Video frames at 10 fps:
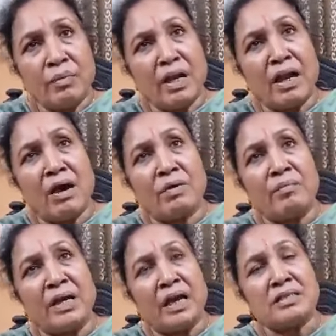महिला
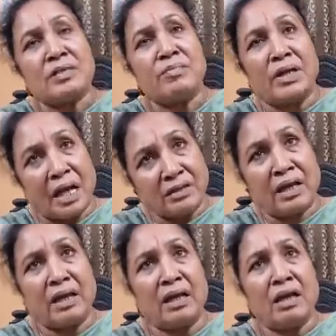महिला से
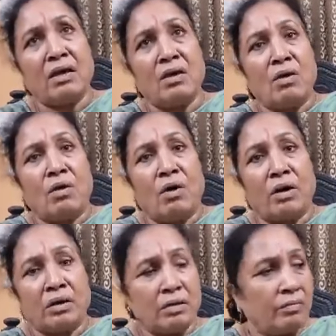मिलाते हैं
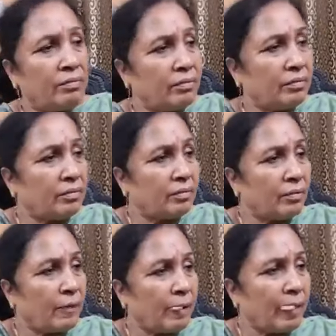और
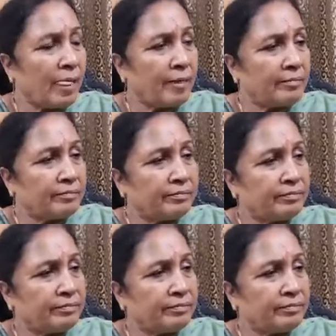अभी अभी आप